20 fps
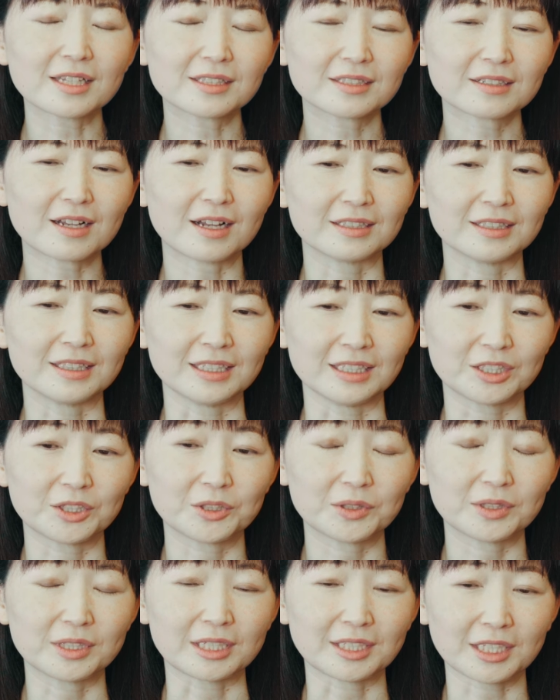察官に
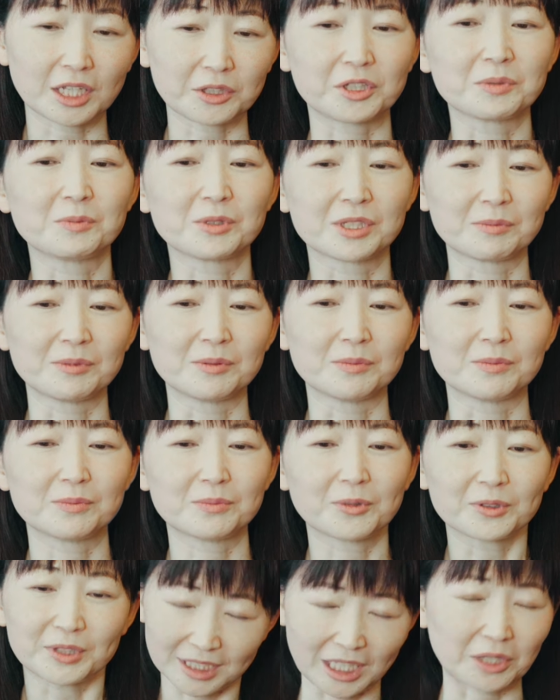なりたいという気持ちも
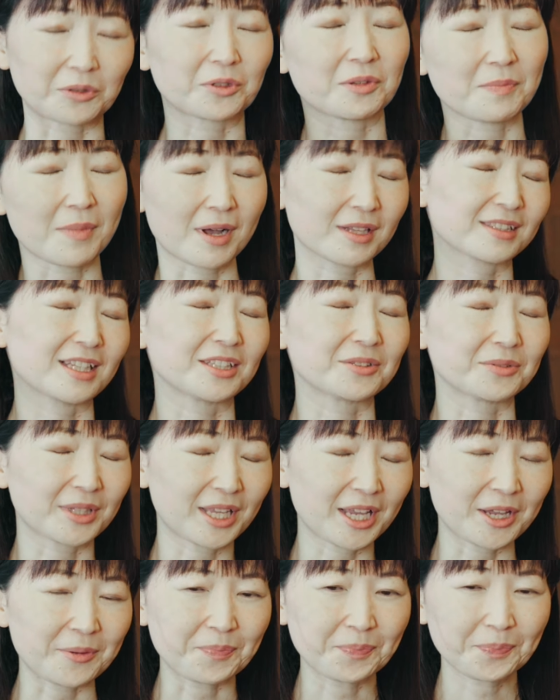持っていた時もあったの
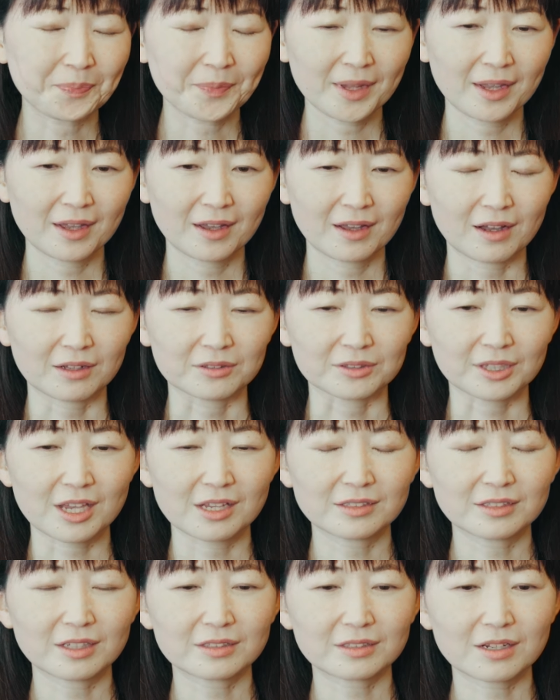で
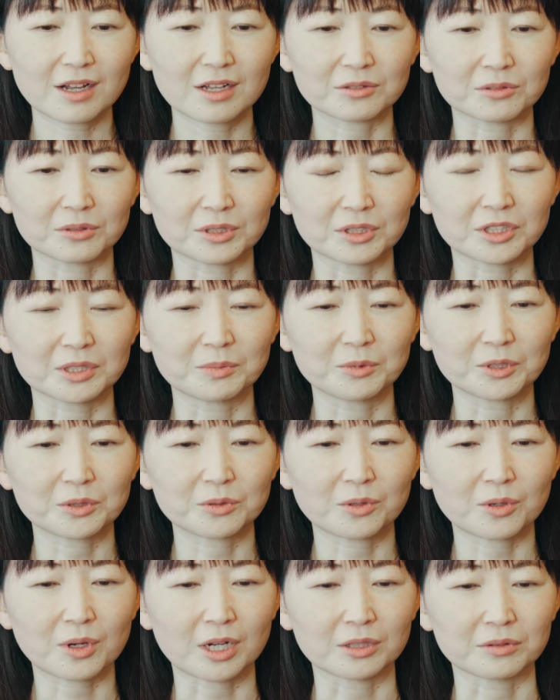検察官の実務
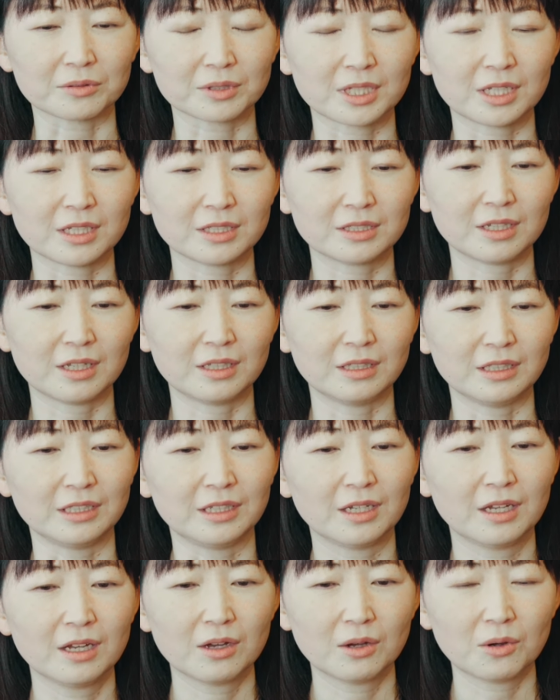教官の先生
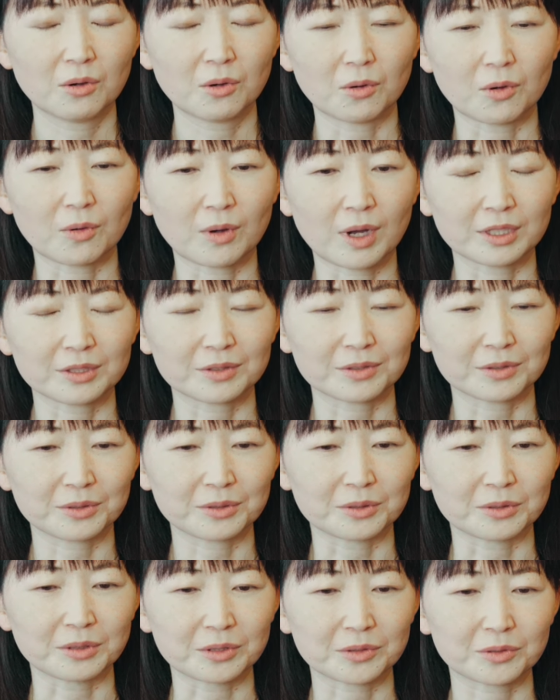にお会いす
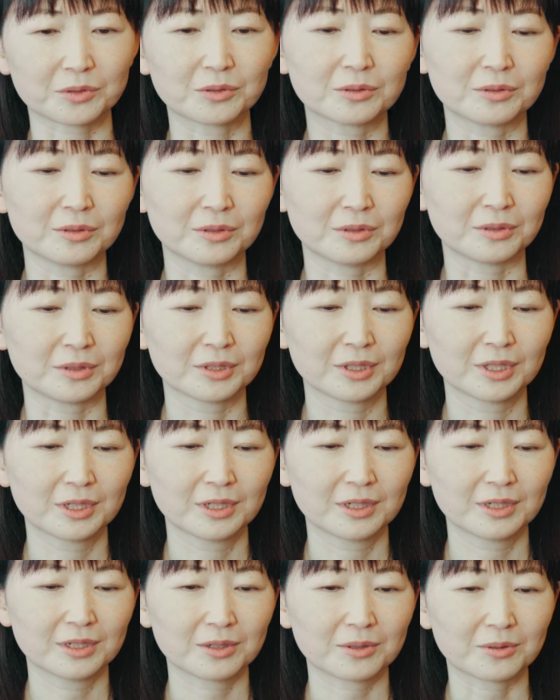るっていうのはすご
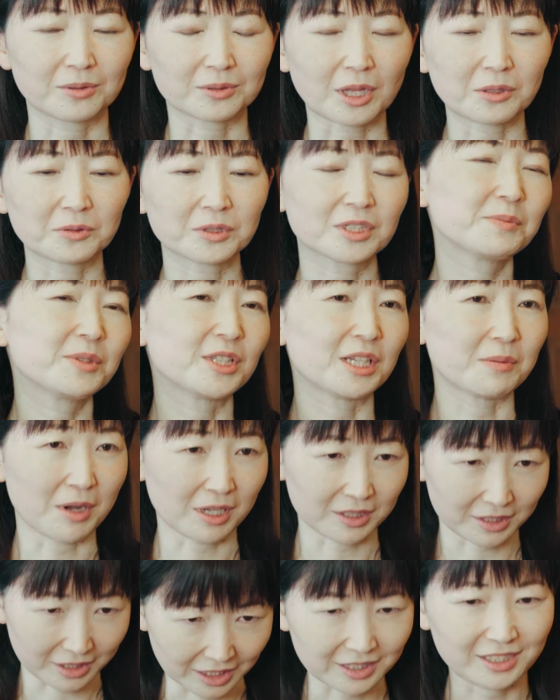く楽しみでも
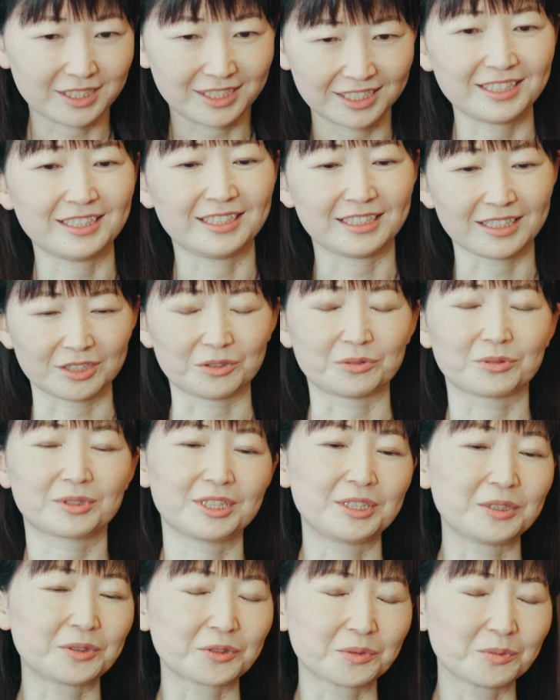あったしあの
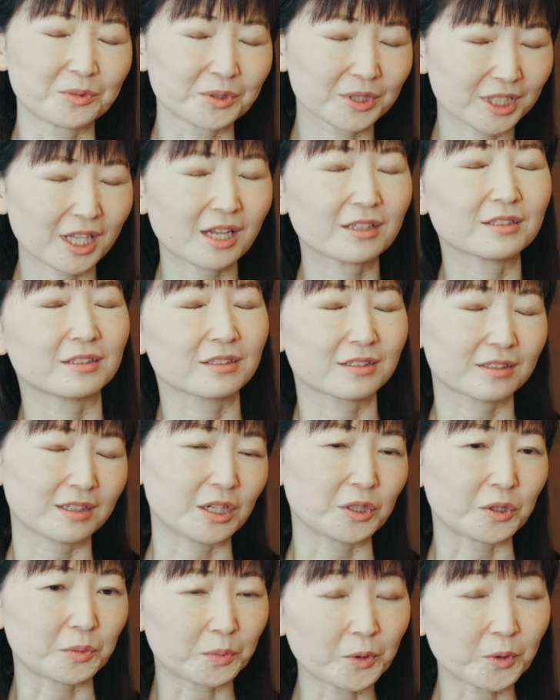緊張もしたんですけれど